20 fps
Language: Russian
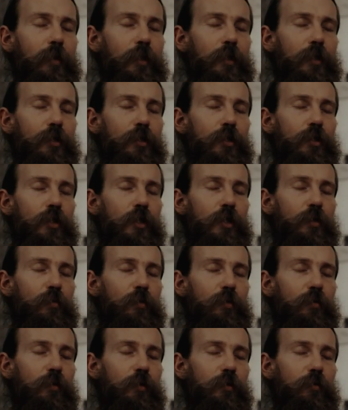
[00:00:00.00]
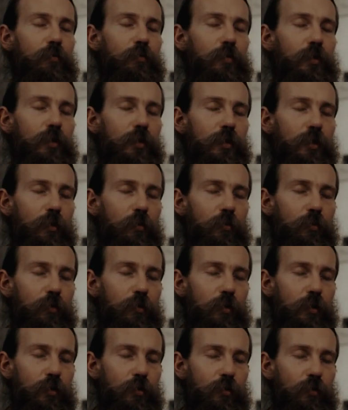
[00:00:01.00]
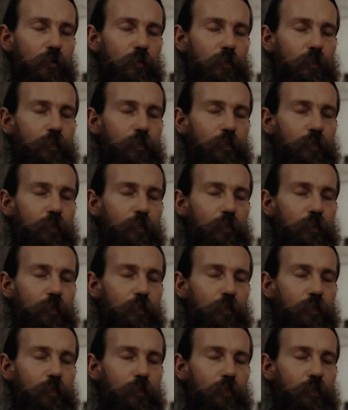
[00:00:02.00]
И сейчас мы видим перед собой нашу